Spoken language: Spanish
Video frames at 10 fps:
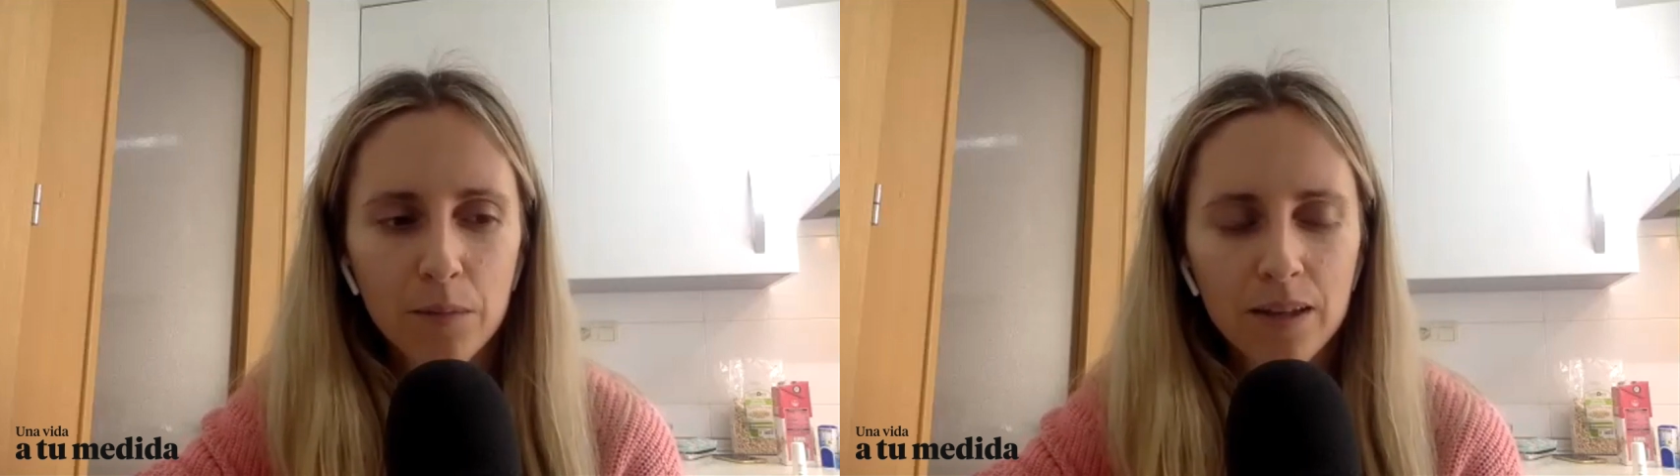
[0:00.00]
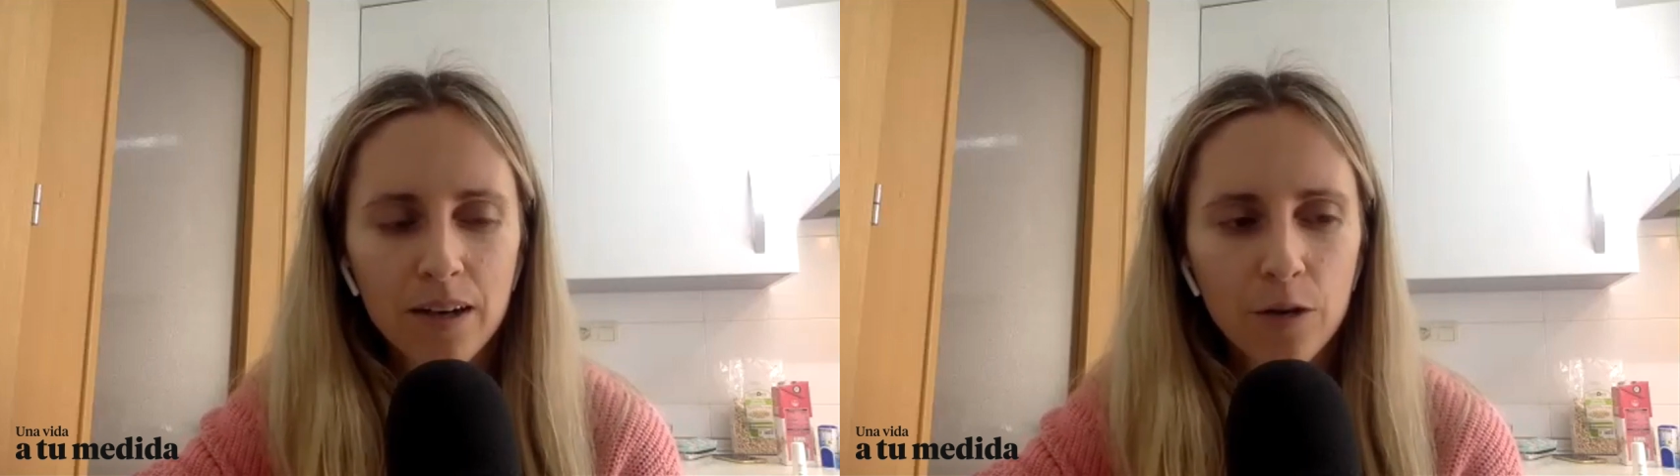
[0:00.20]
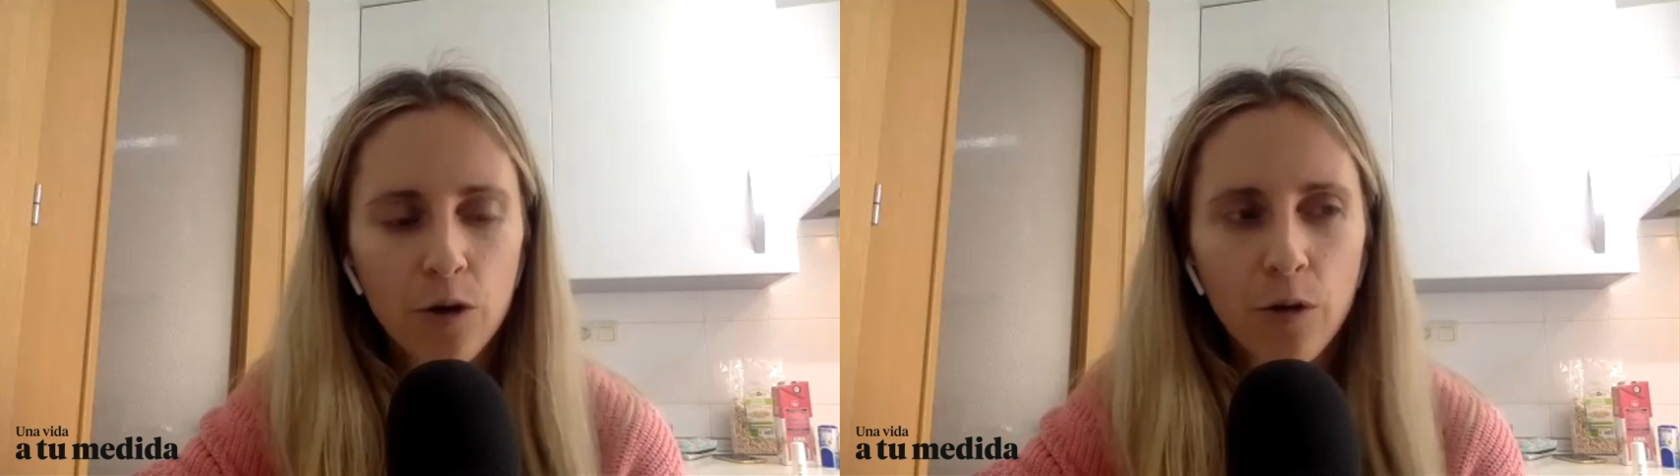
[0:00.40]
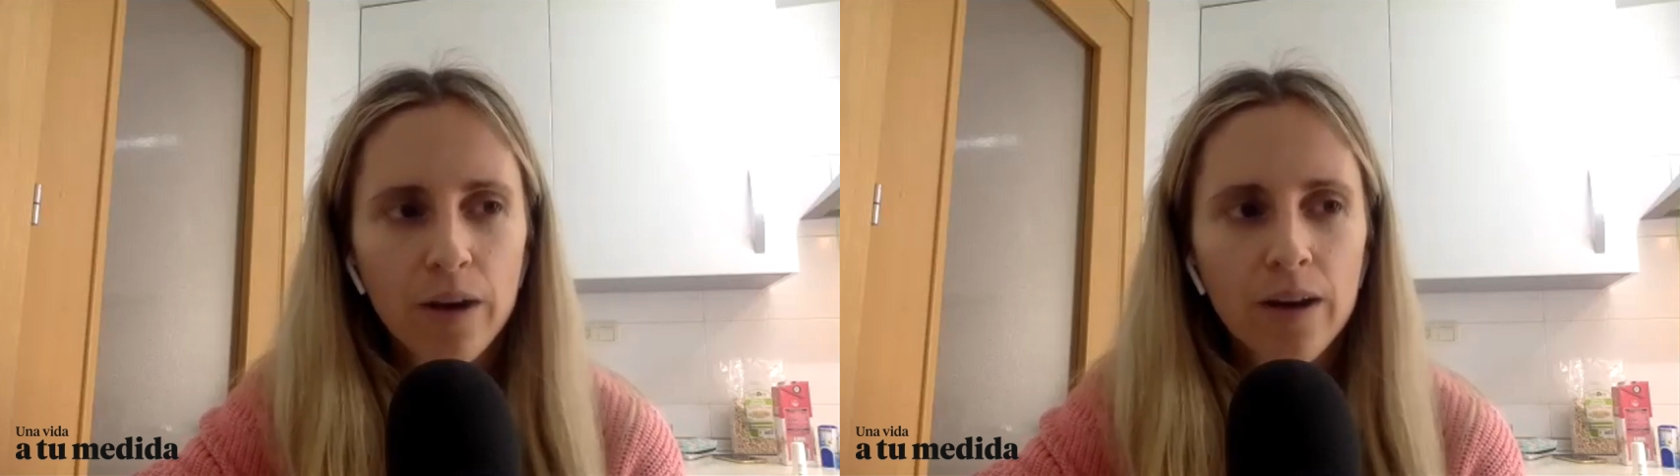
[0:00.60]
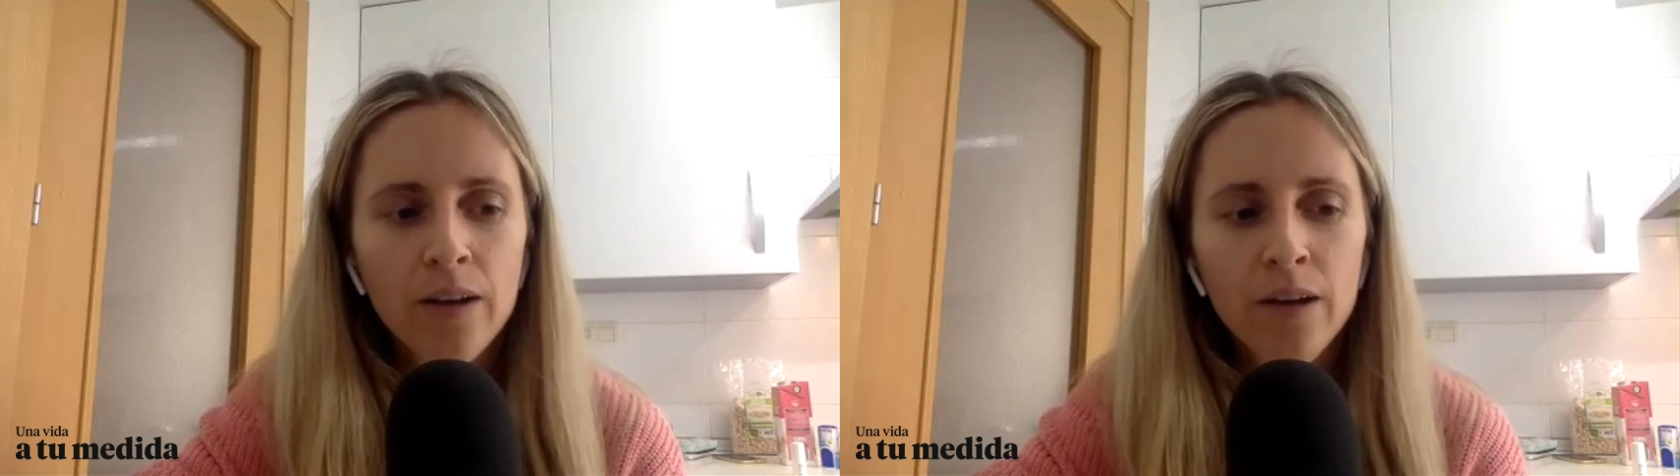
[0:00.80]
Mientras que yo
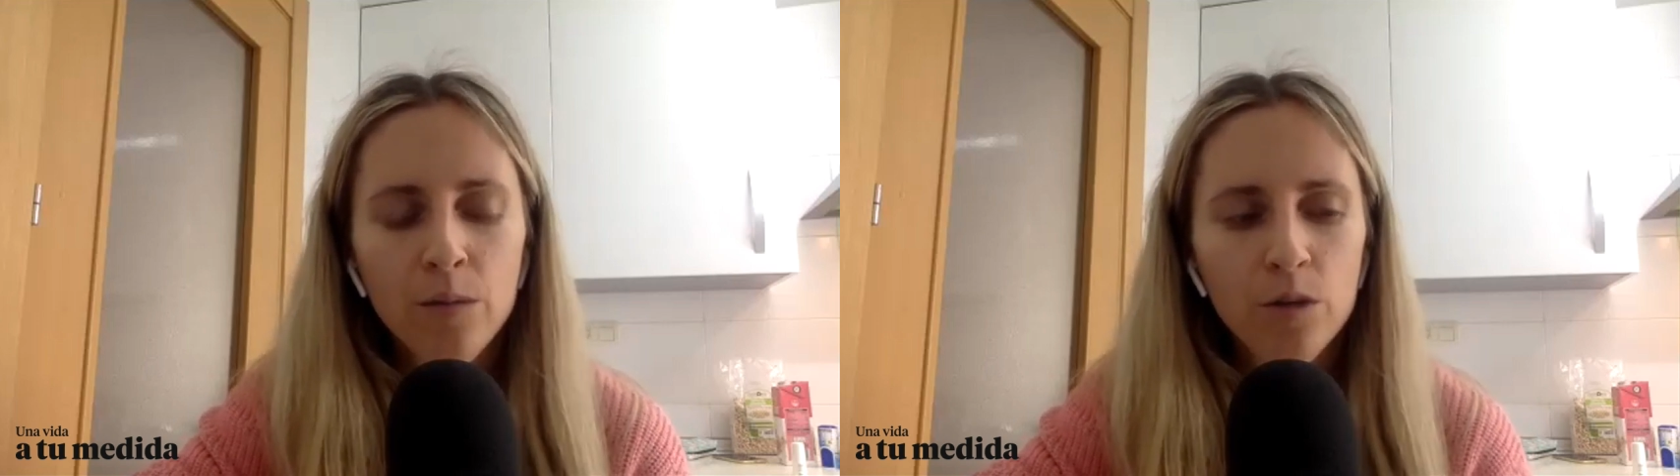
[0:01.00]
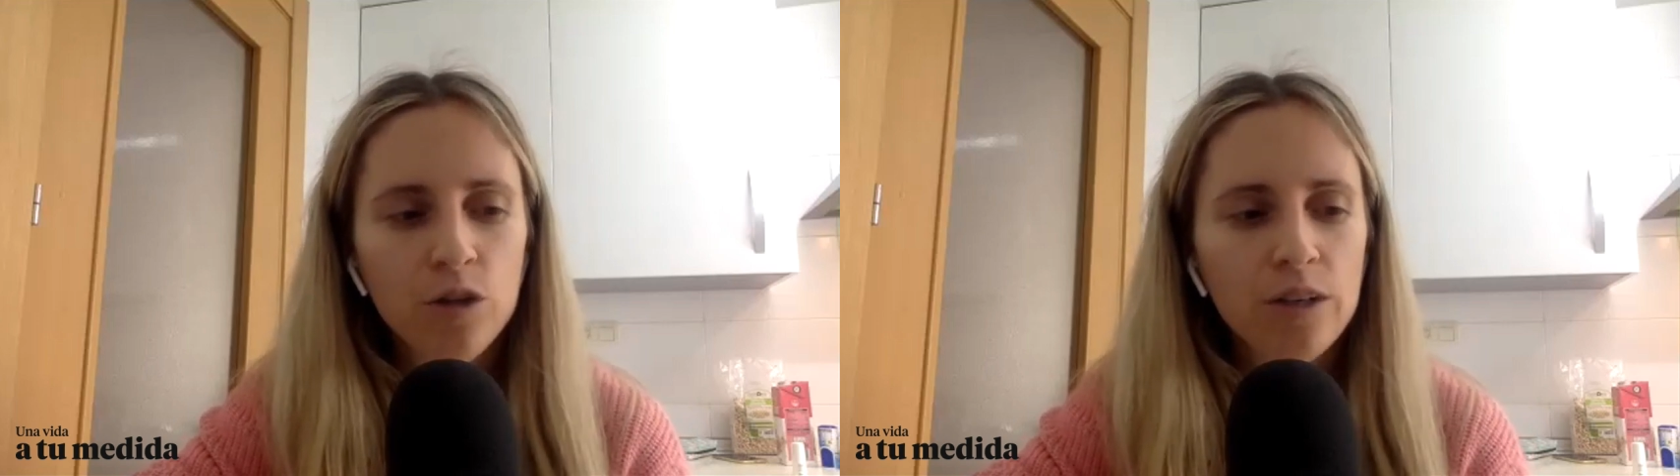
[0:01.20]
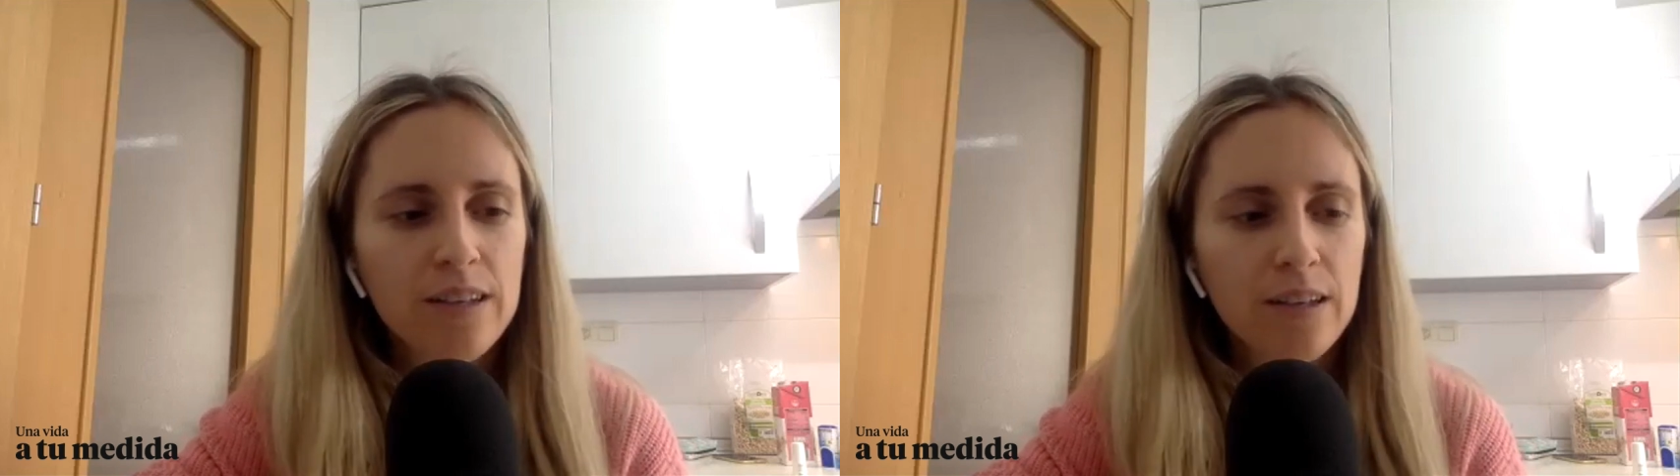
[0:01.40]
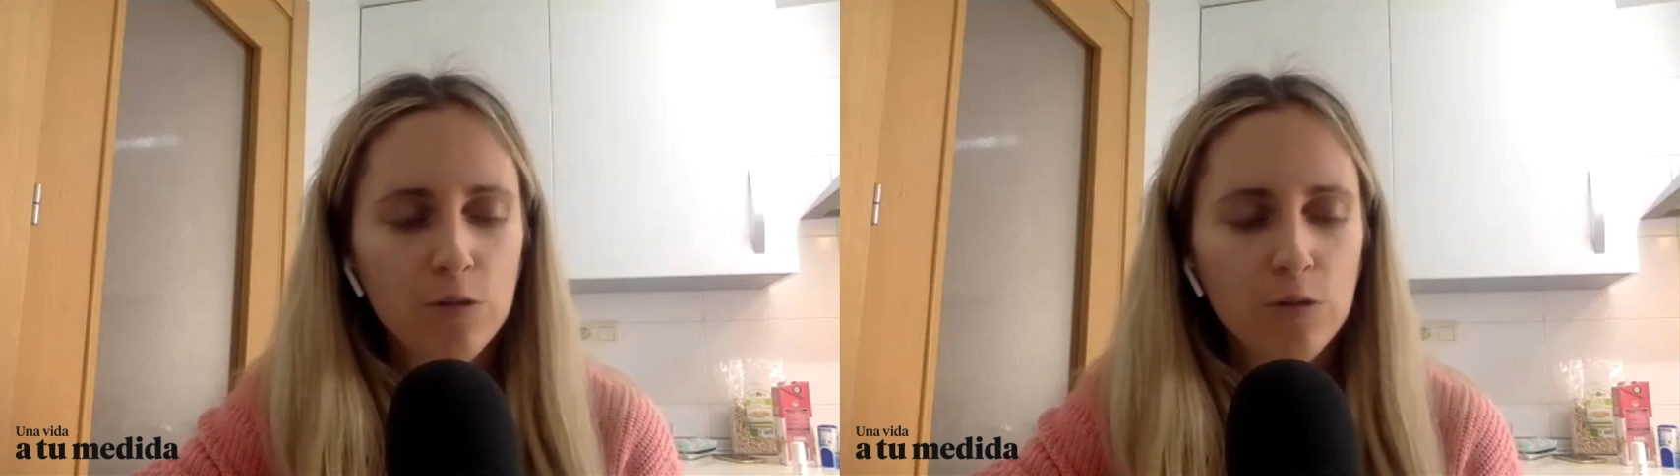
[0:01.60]
ahora, pues yo qué sé,